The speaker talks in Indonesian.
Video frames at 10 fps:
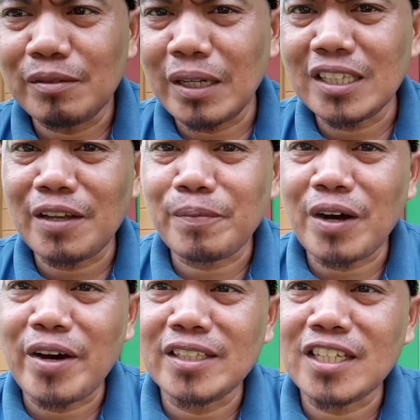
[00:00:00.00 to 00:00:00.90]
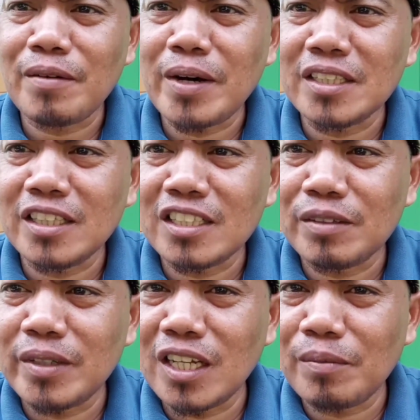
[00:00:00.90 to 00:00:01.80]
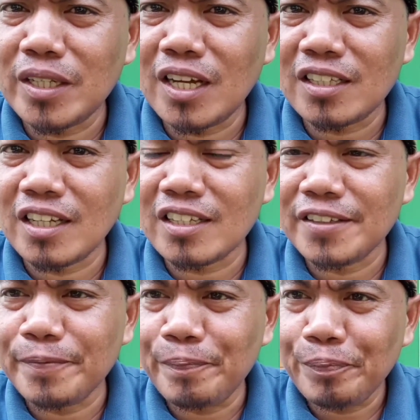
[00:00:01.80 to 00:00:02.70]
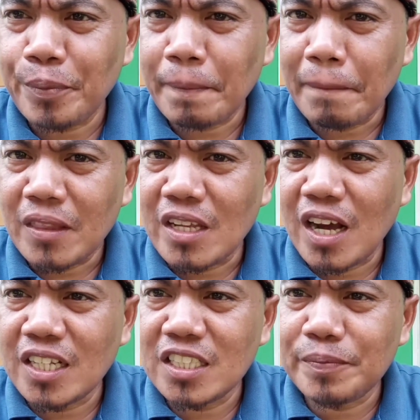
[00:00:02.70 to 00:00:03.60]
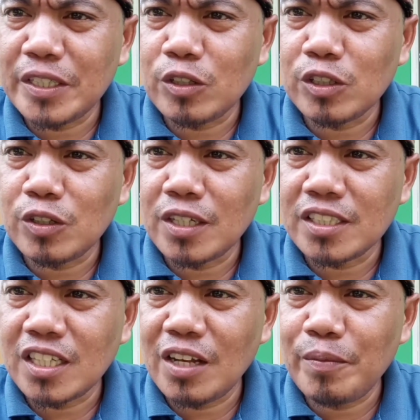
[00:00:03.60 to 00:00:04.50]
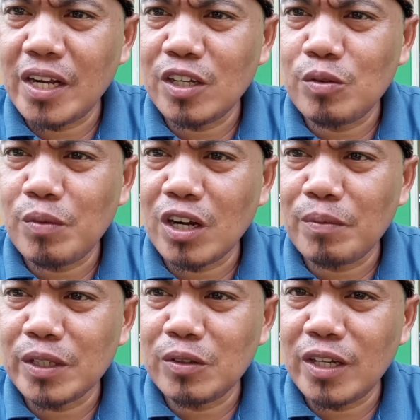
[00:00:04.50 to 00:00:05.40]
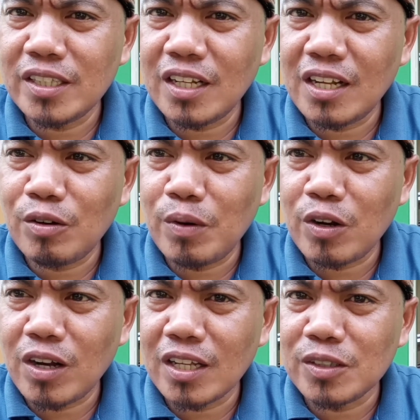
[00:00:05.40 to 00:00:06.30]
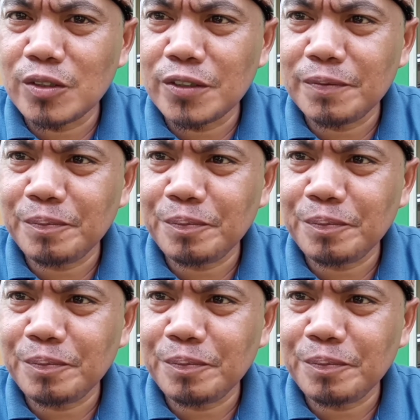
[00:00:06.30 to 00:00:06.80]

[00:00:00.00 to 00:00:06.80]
mantap kawan sahabat share sebanyak-banyaknya. Jangan dicep nontonah Assalamualaikum warahmatullahi taala wabarakatuh.